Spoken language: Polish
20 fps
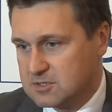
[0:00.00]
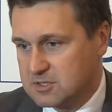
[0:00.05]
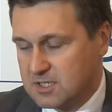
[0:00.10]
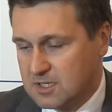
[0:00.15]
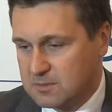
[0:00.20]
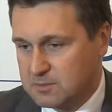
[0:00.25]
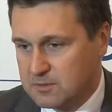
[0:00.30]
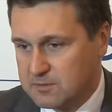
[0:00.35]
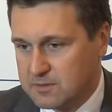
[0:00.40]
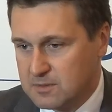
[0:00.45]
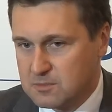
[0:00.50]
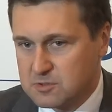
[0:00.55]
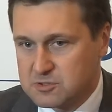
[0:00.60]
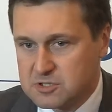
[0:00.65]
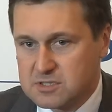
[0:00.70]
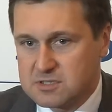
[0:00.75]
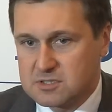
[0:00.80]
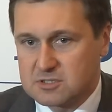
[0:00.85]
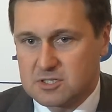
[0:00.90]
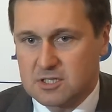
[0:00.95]
że tak powiem,
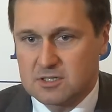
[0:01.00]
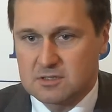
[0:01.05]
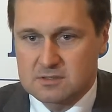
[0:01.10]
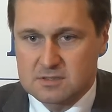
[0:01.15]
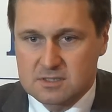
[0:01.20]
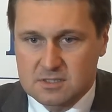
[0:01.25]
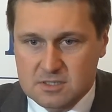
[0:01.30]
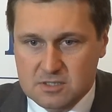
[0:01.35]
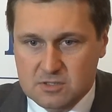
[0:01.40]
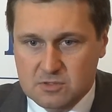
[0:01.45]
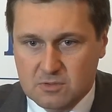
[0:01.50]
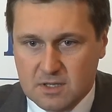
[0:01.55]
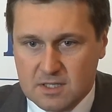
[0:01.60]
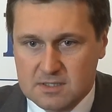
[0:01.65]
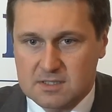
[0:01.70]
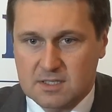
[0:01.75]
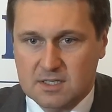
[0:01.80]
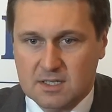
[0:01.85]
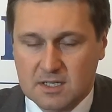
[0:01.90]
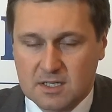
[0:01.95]
oczyszczających
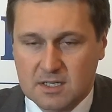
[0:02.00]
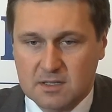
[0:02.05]
sytuacjach,